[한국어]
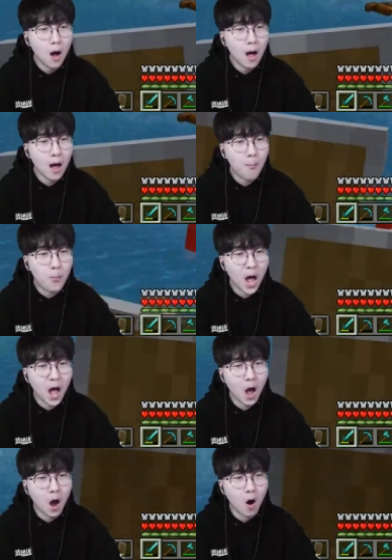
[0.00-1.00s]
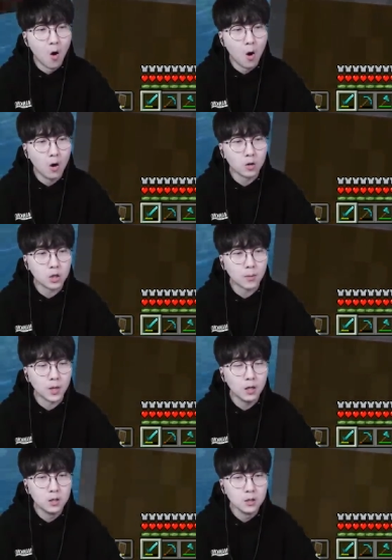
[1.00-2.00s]
아 뻥! 어 잠깐만
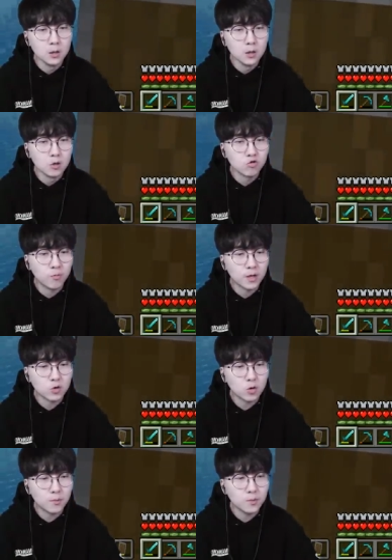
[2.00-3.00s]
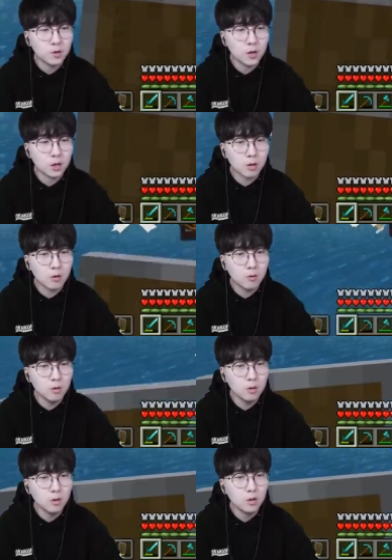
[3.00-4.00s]
두 마리 조금 힘든 것 같기도 하고
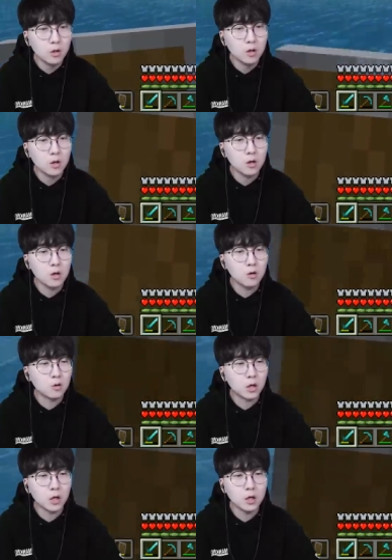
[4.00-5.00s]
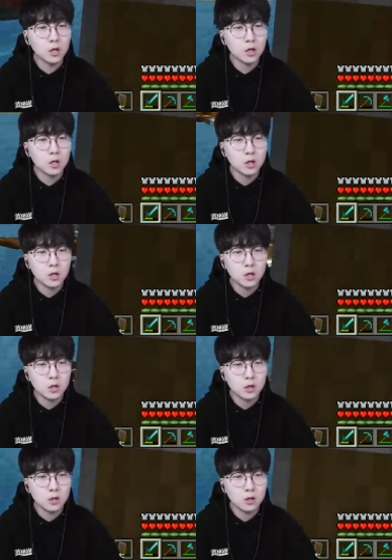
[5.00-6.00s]
오케이
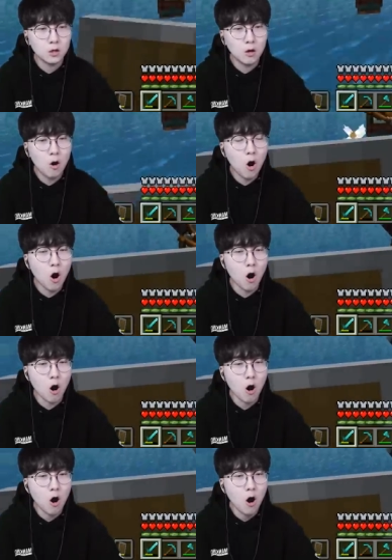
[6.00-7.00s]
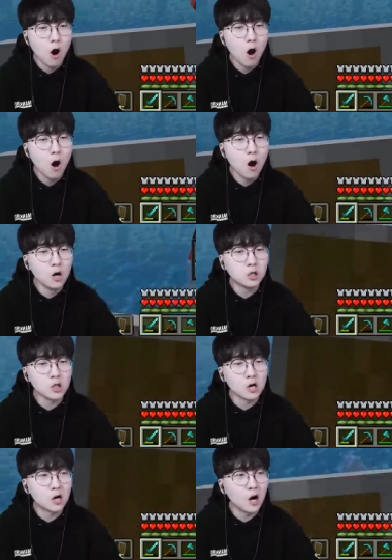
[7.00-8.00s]
헐
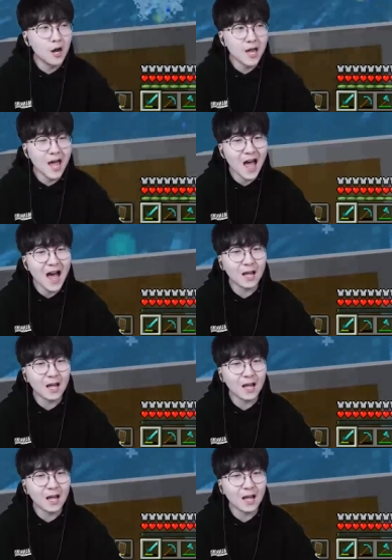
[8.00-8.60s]
어째 거야